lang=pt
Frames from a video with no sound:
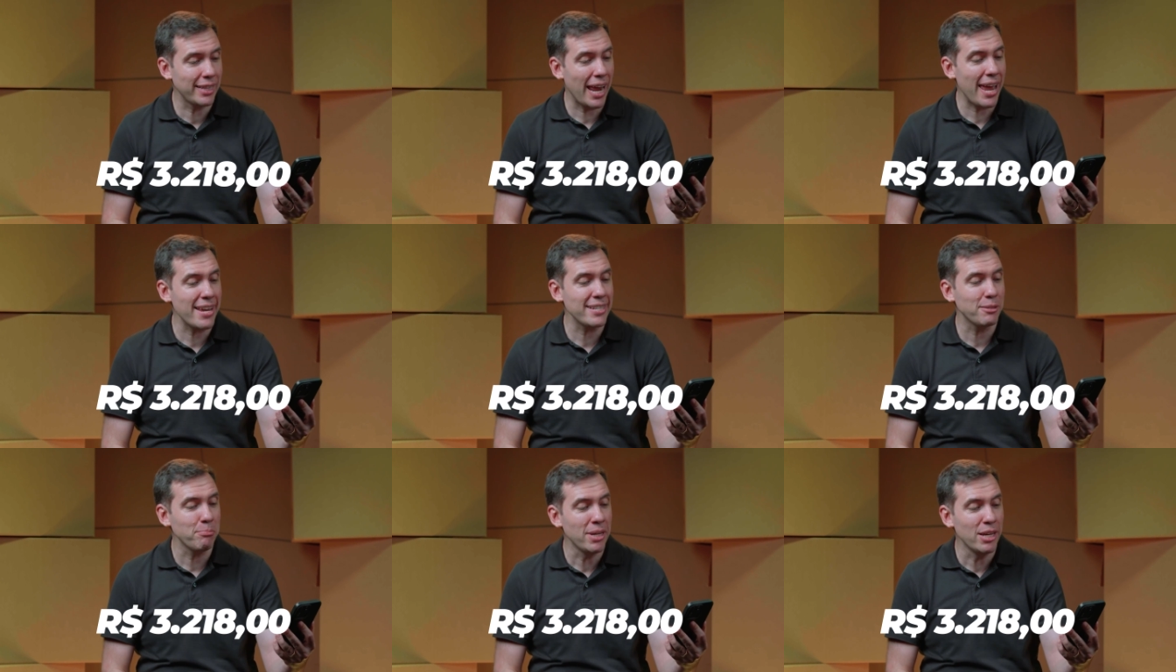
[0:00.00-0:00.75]

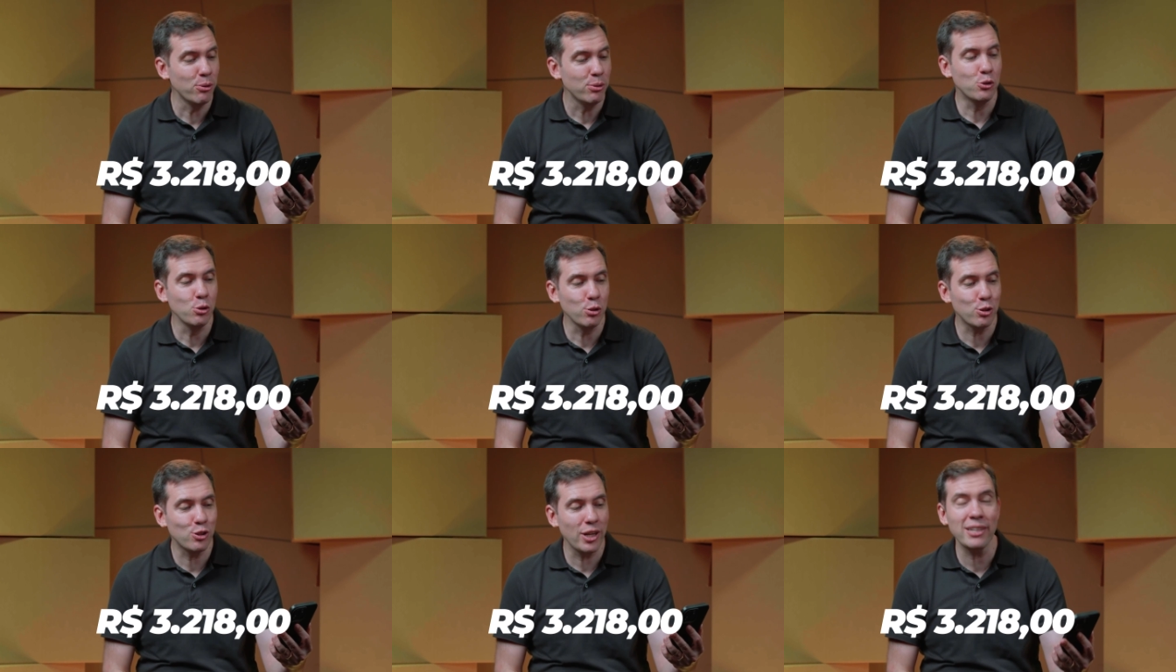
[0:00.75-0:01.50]

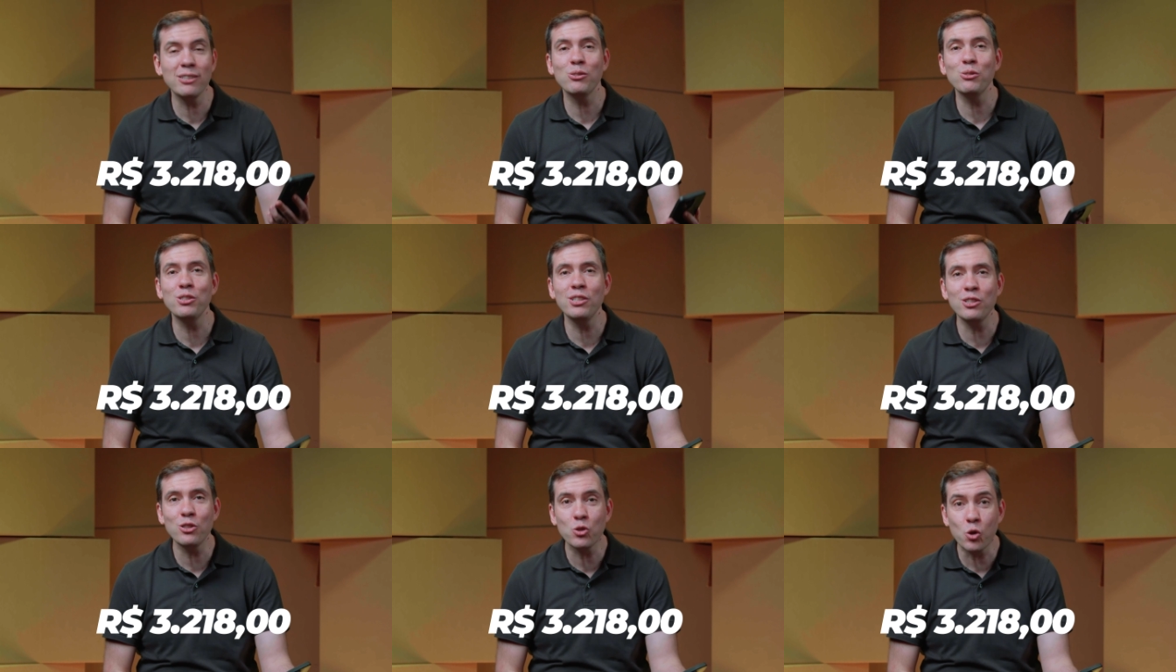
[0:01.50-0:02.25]

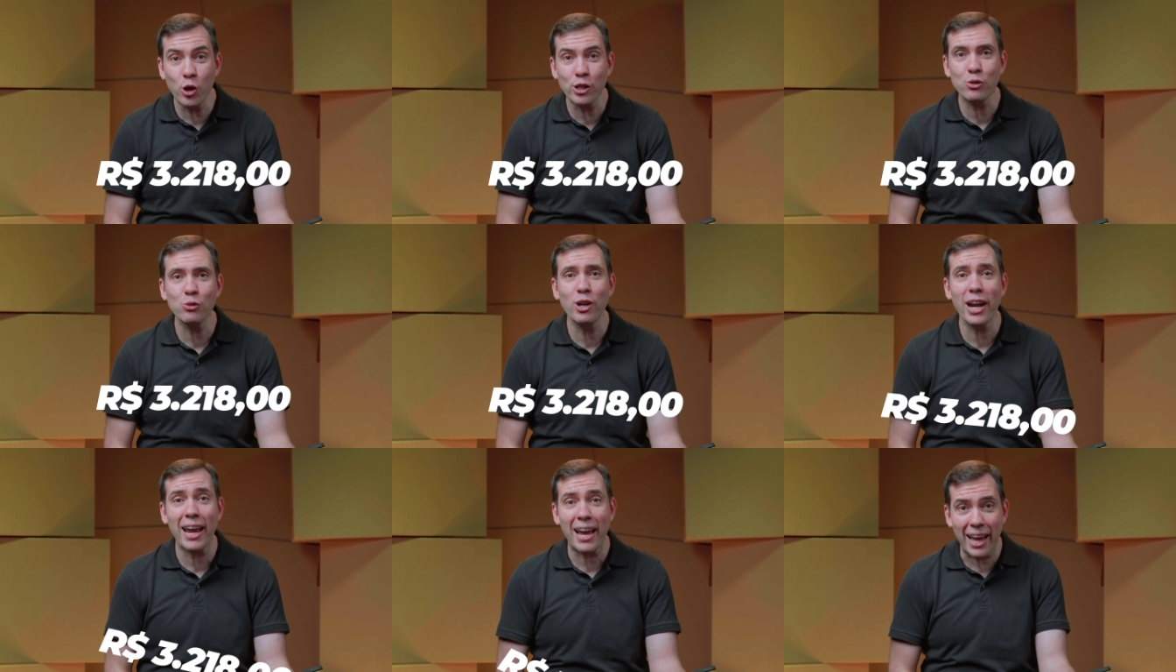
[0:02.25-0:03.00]

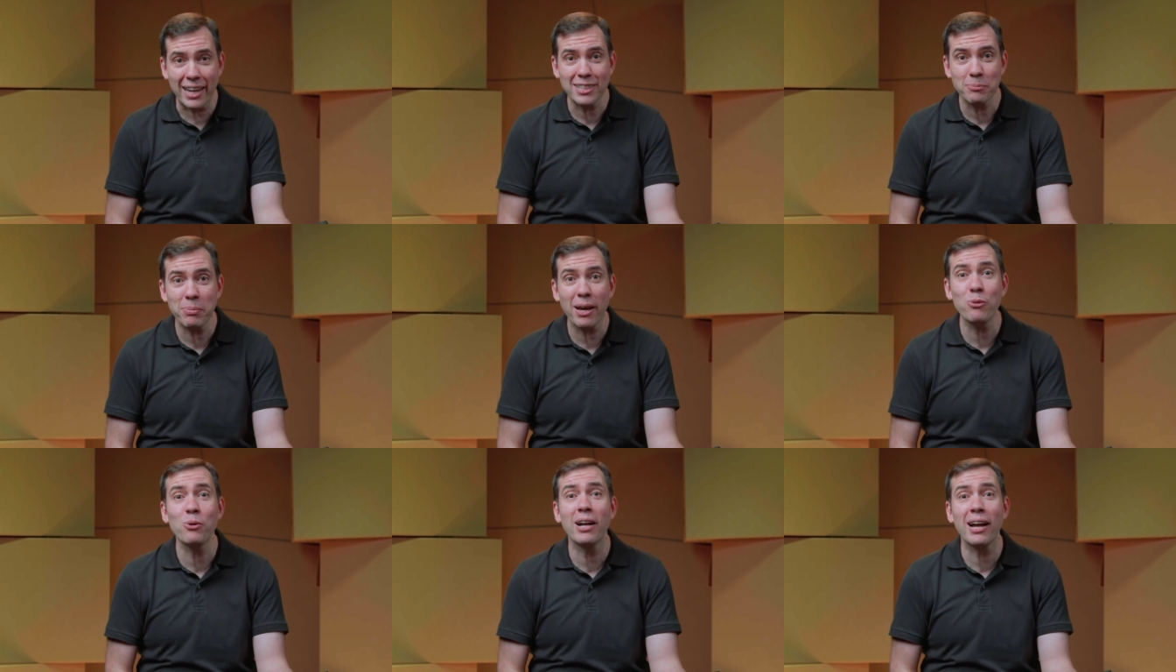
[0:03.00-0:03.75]
3.218
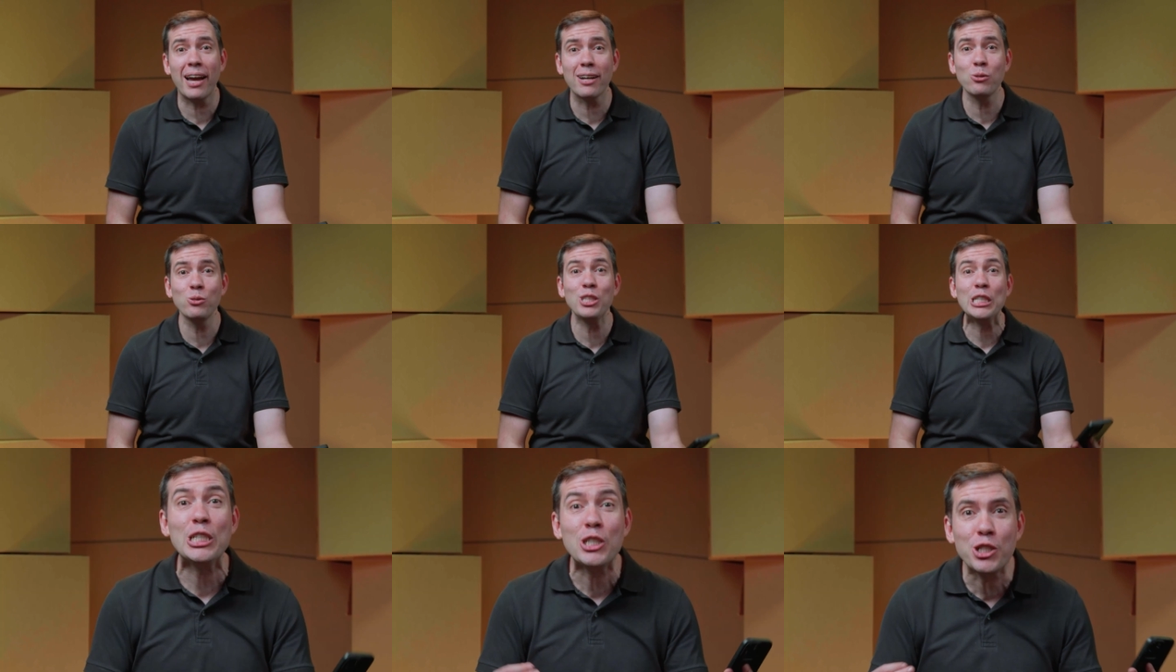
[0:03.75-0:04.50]
para o cargo
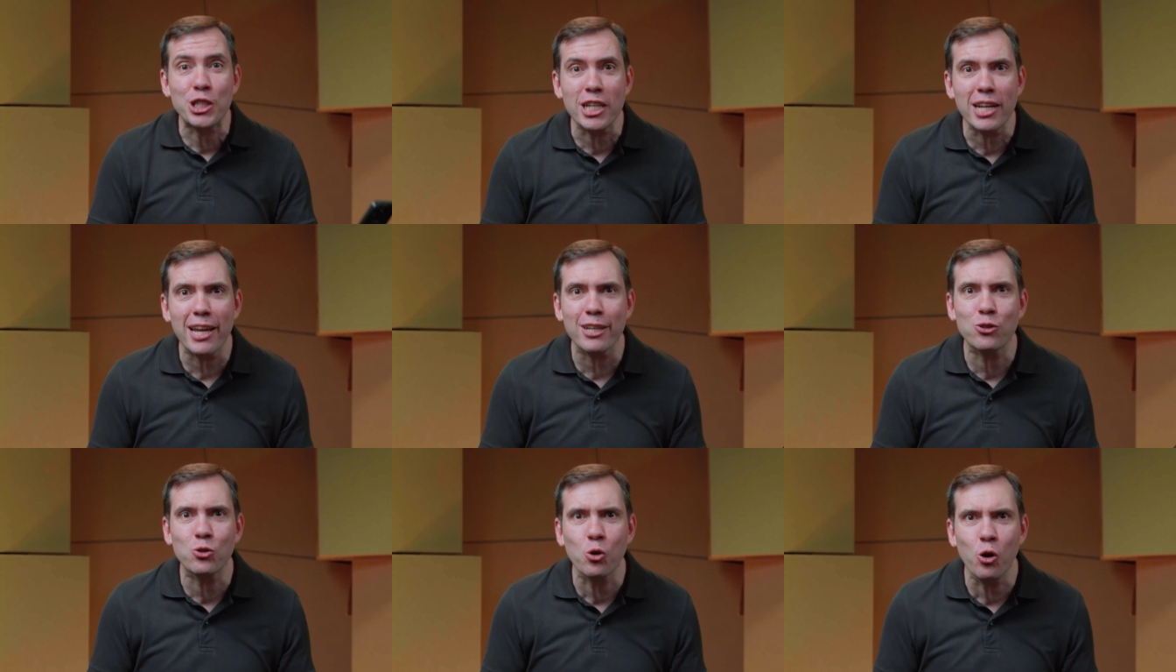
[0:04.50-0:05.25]
de
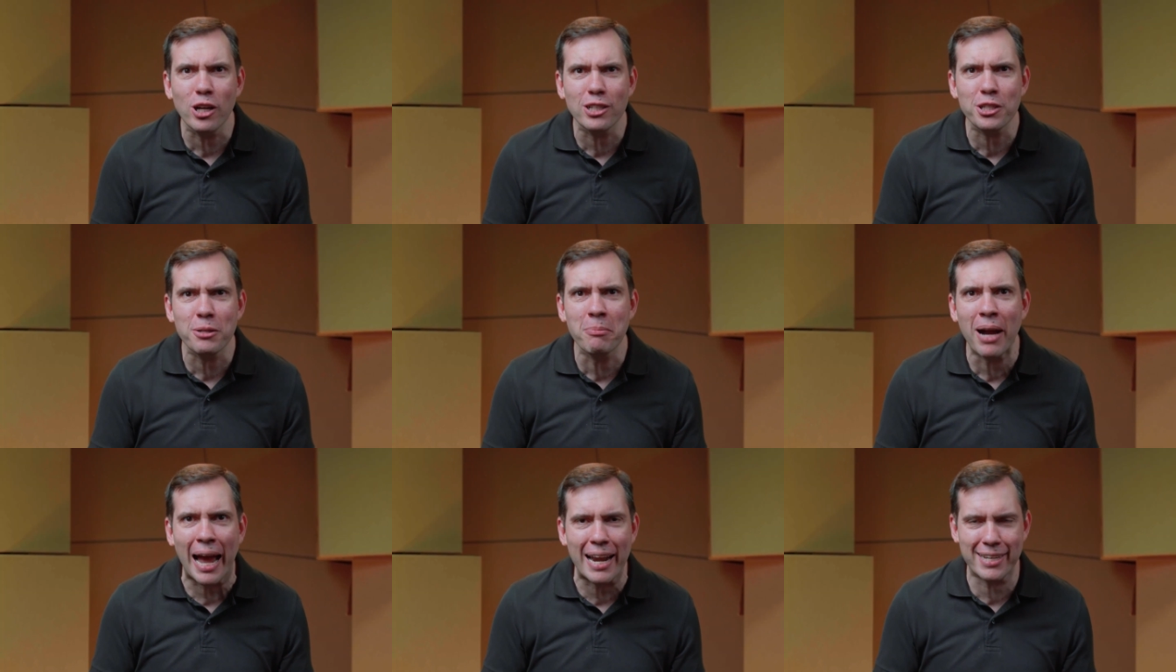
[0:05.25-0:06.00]
diretor diretor de
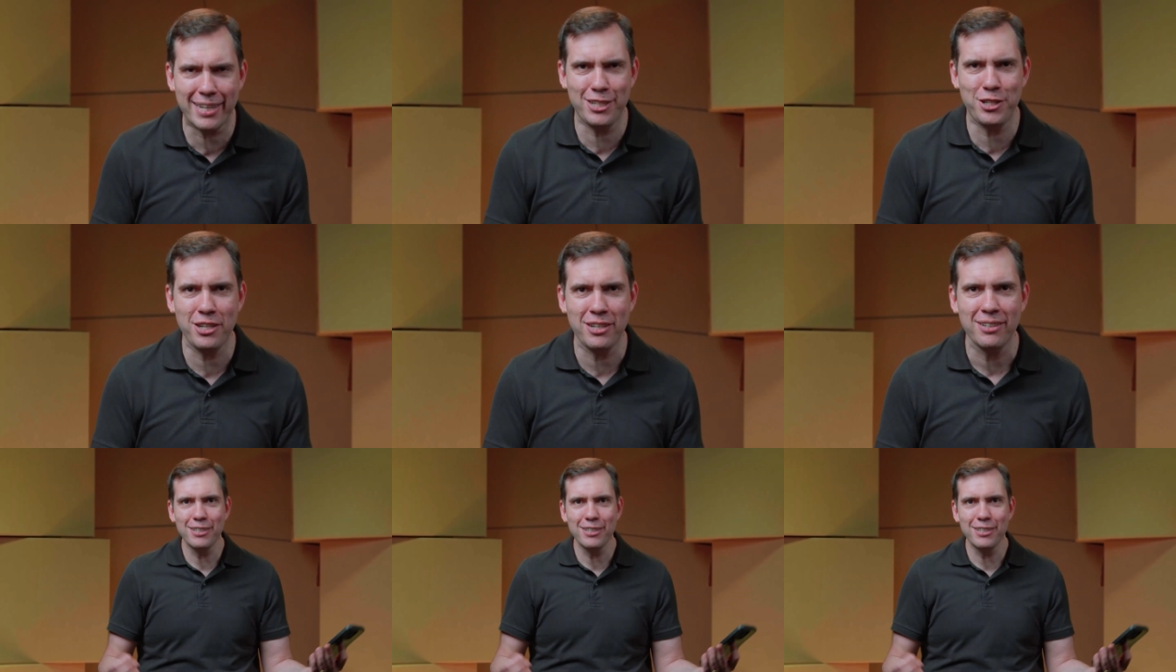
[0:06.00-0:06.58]
marketing.